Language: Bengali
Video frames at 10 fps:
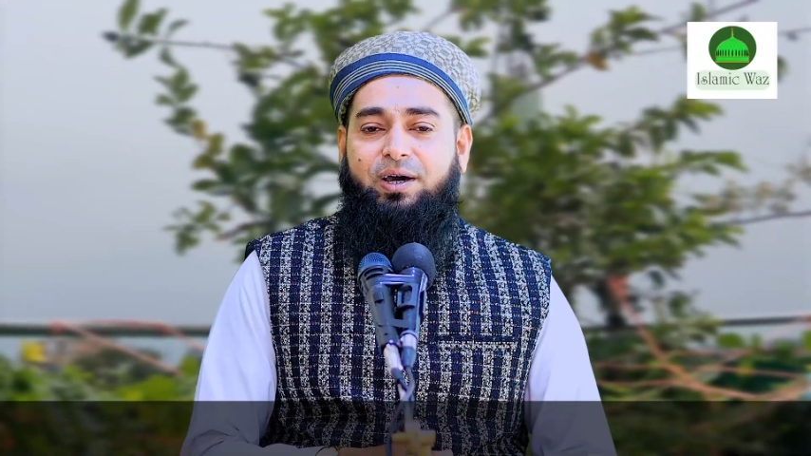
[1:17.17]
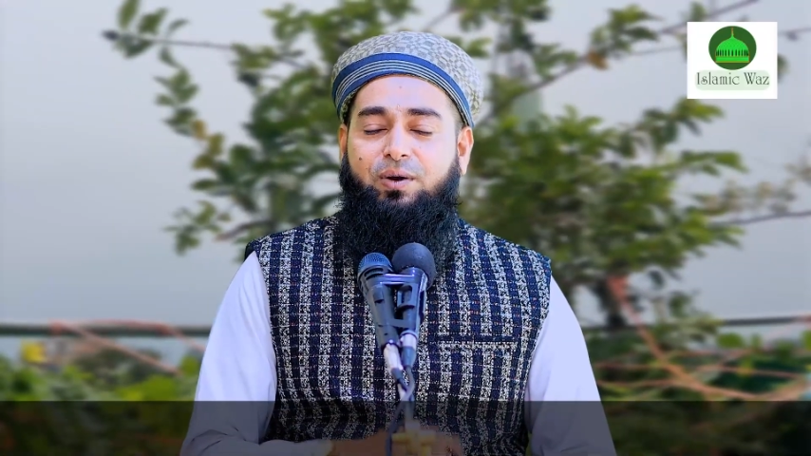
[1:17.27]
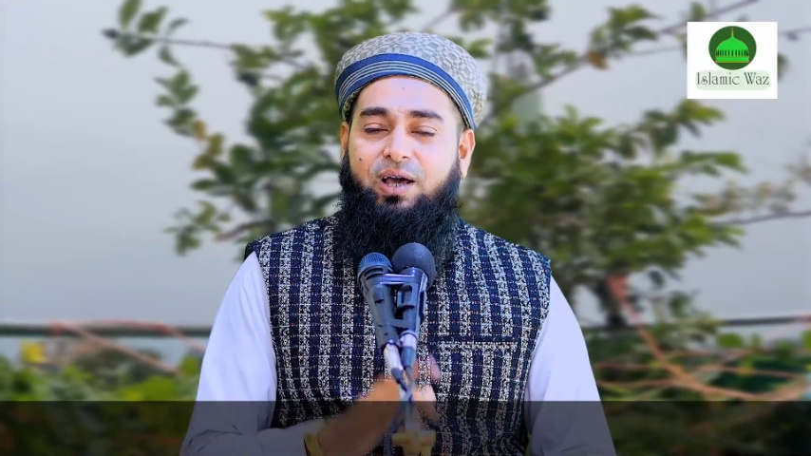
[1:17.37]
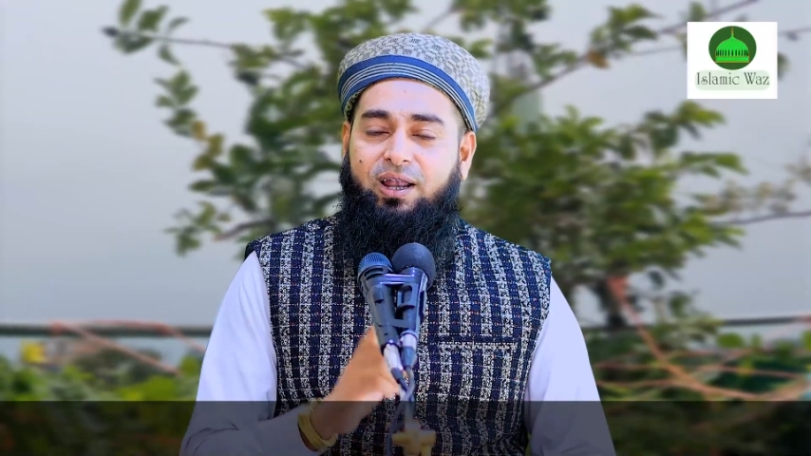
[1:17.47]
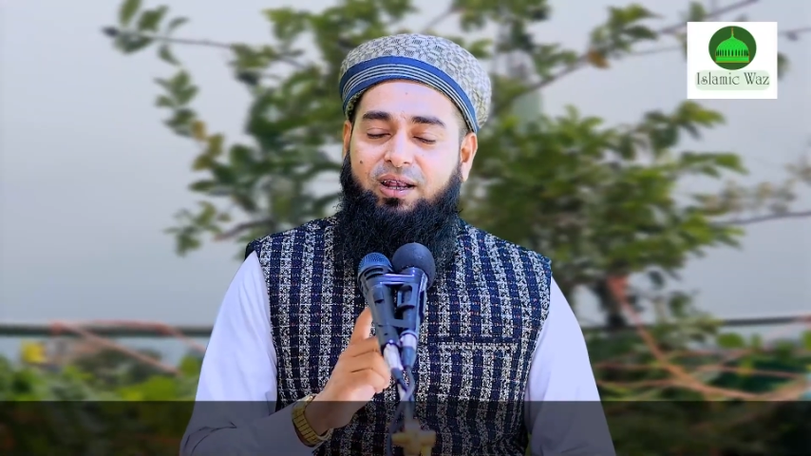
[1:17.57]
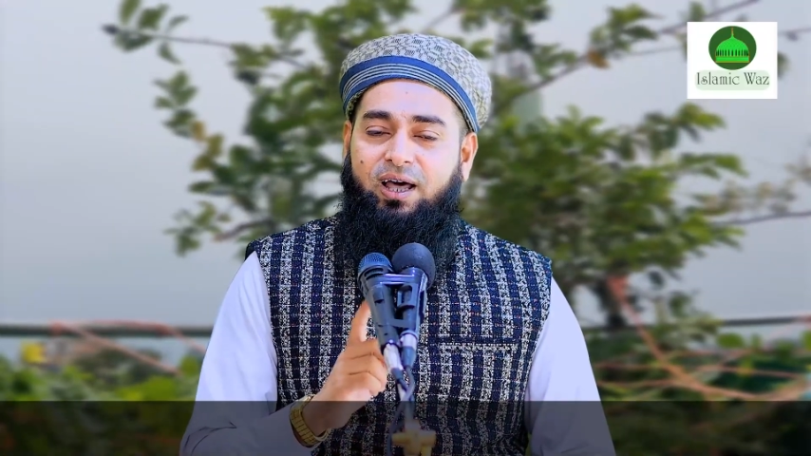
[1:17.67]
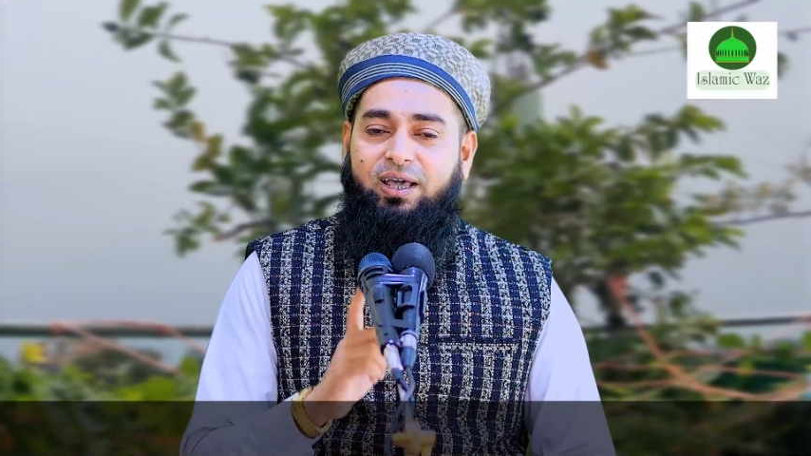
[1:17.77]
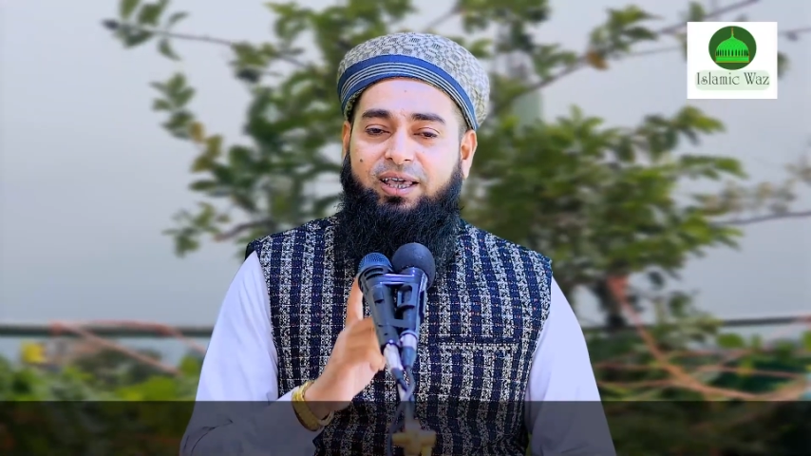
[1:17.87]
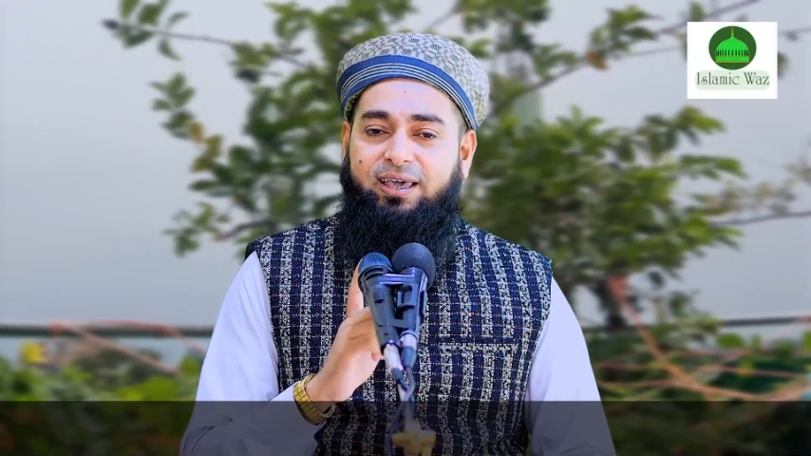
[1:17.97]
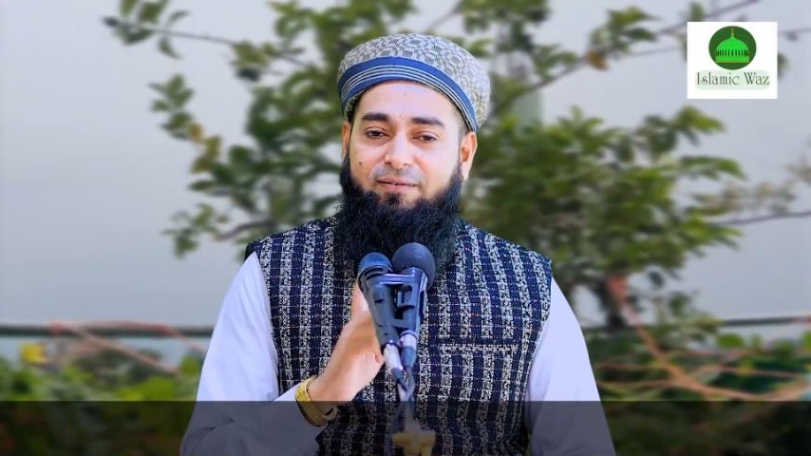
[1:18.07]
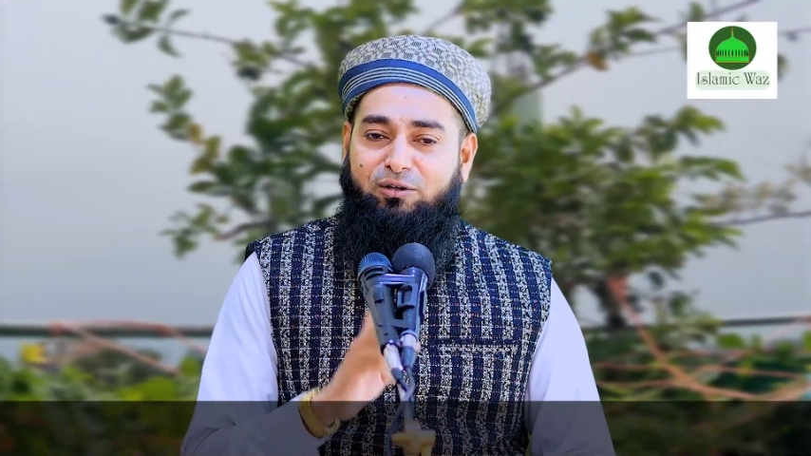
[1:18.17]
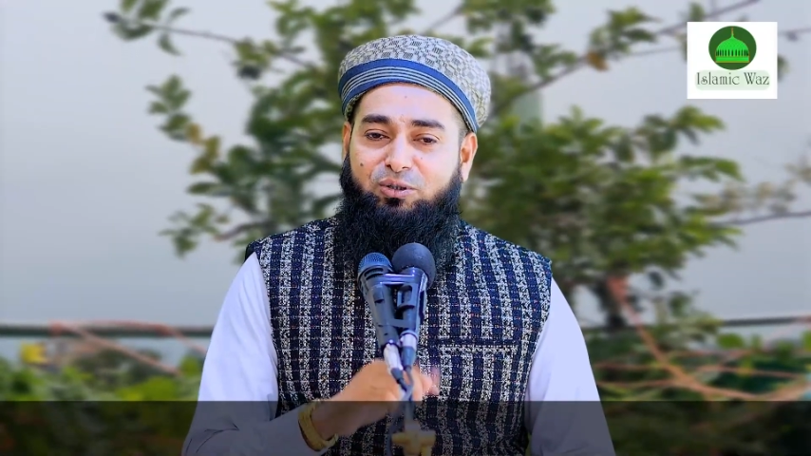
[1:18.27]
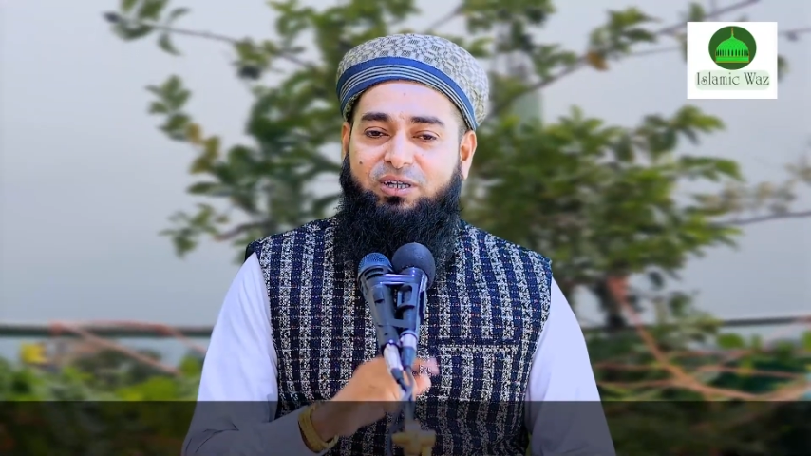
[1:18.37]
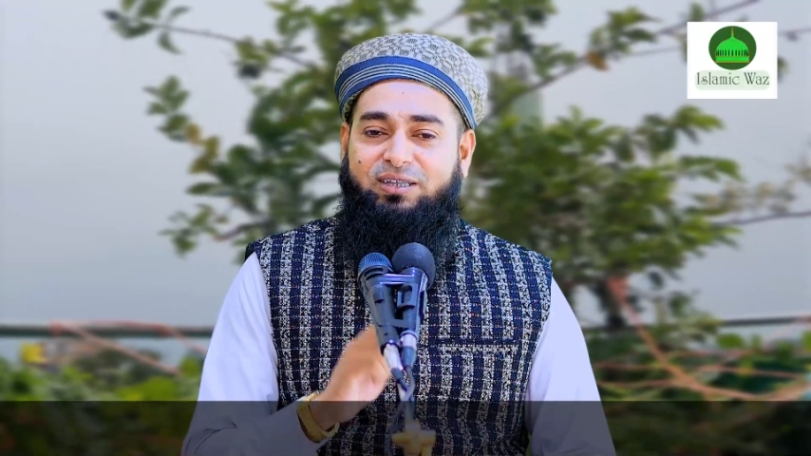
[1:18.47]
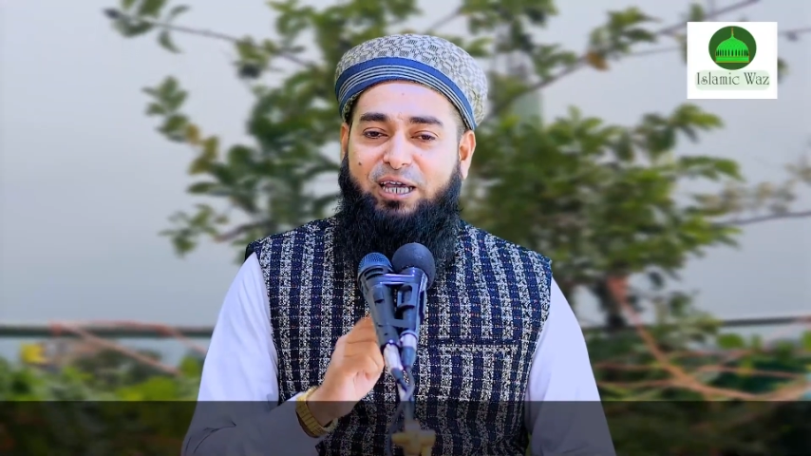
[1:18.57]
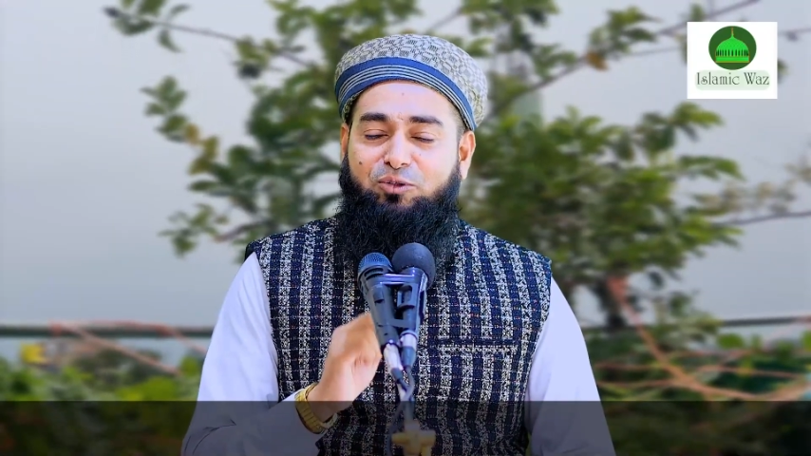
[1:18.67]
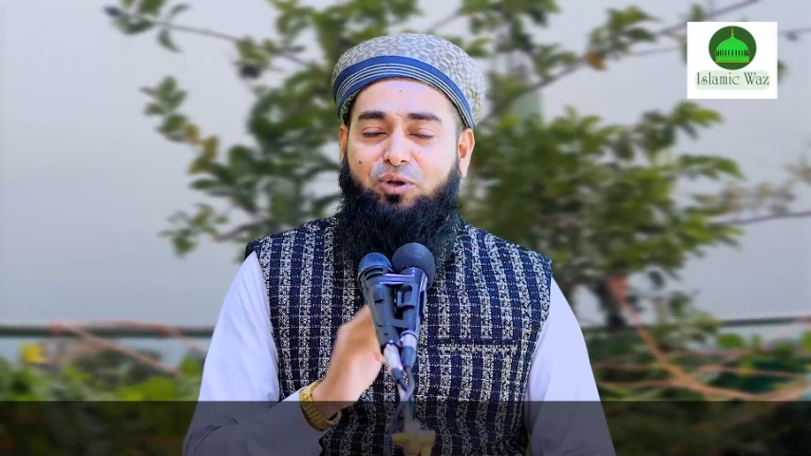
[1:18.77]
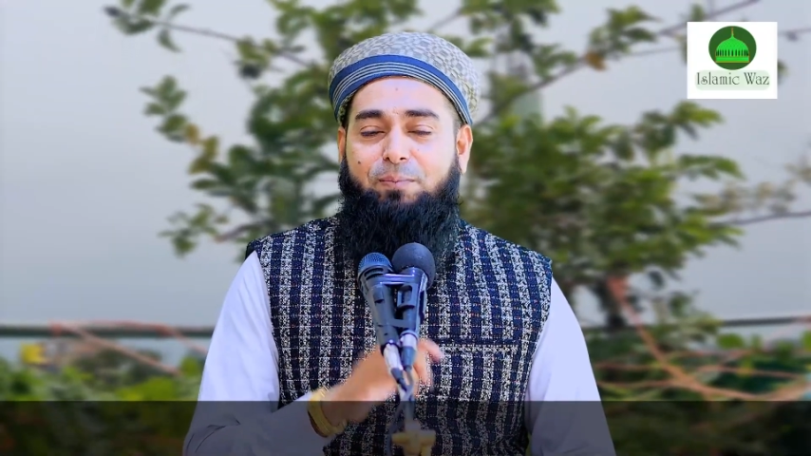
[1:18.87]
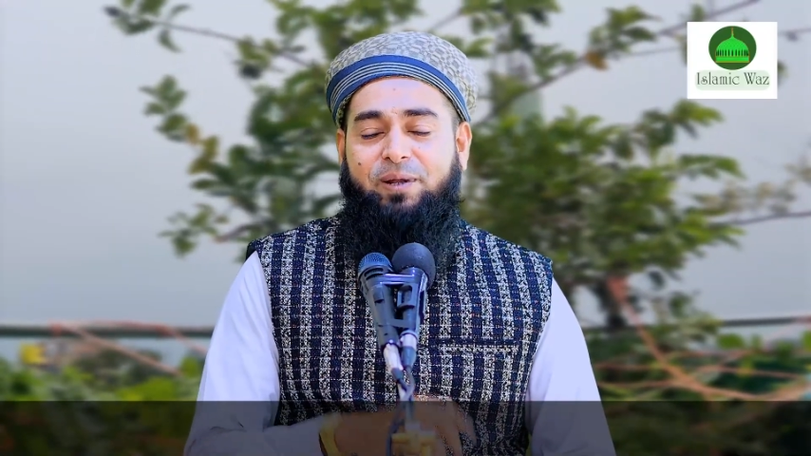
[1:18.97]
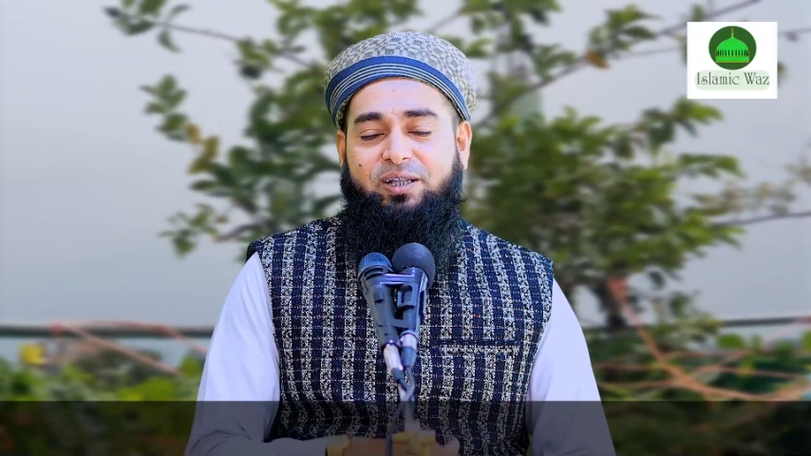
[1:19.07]
কারণ আল্লাহ এই হেফাজতের দায়িত্ব
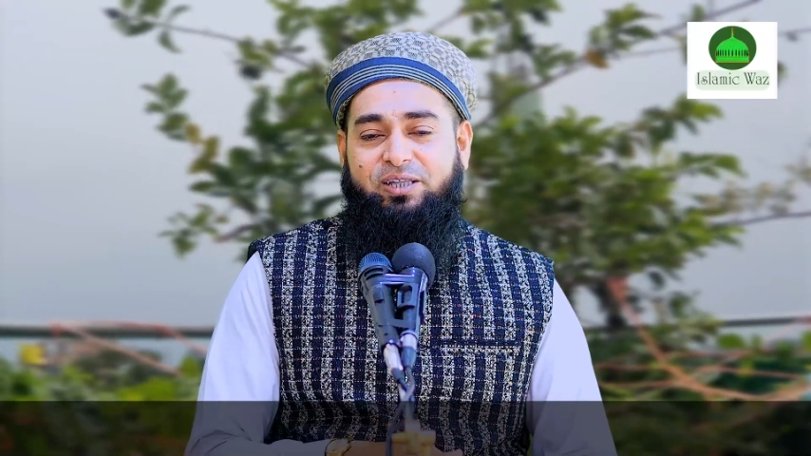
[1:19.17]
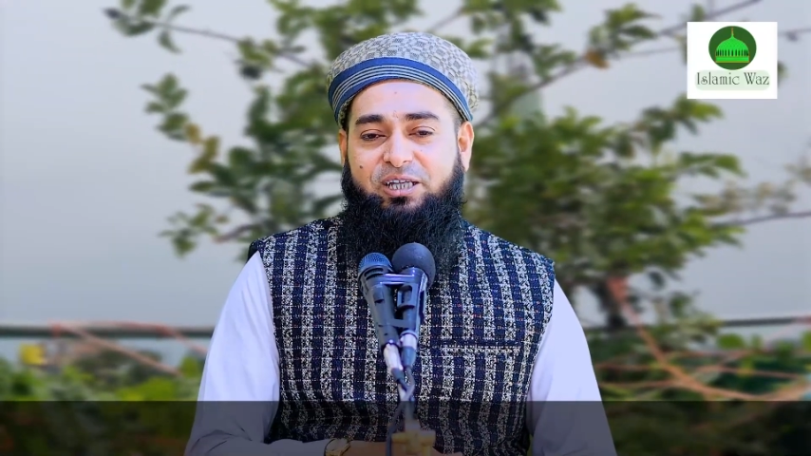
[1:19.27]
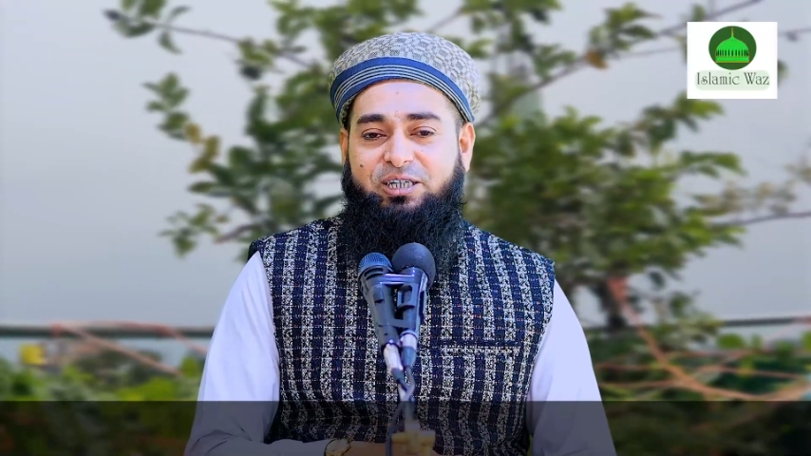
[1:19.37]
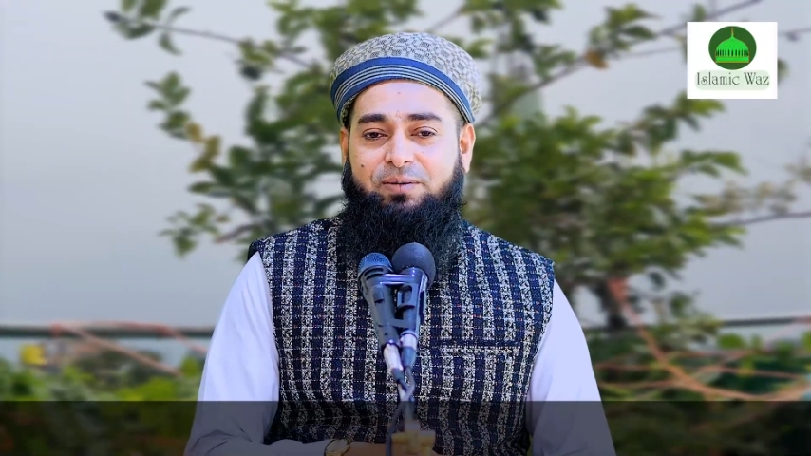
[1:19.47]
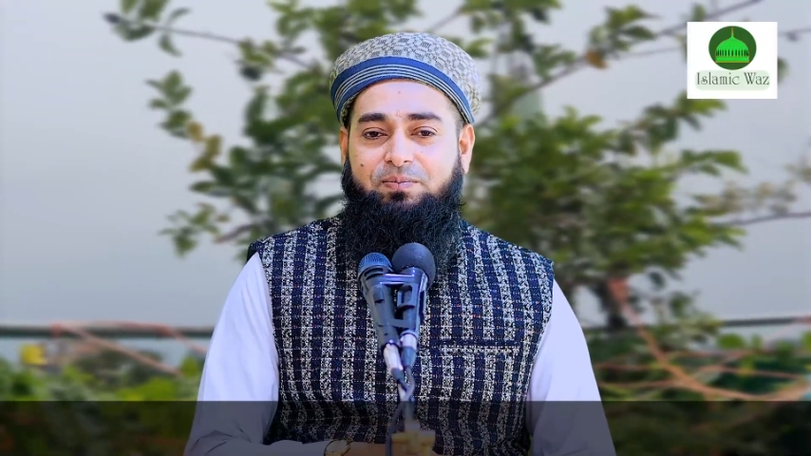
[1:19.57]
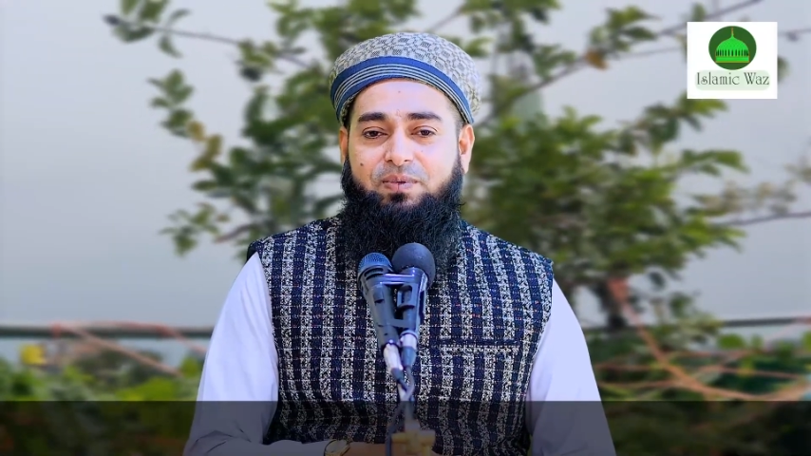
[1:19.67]
আপনাকে দিয়েছেন